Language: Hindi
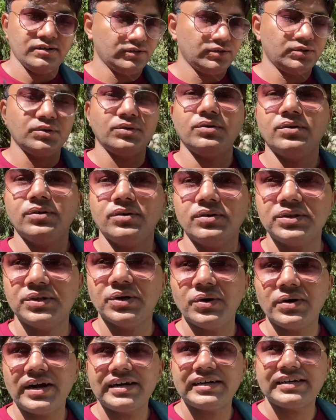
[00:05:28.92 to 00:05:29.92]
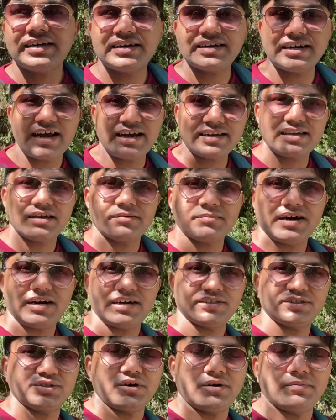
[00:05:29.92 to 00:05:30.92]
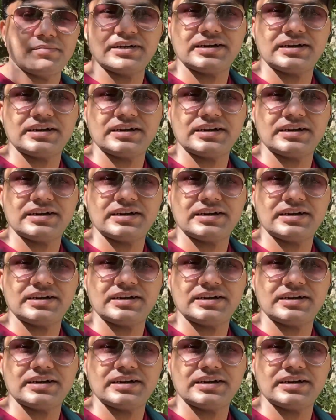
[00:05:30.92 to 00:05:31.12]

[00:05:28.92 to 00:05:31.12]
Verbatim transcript: तो दो घंटे ट्रैक के बाद जो हमने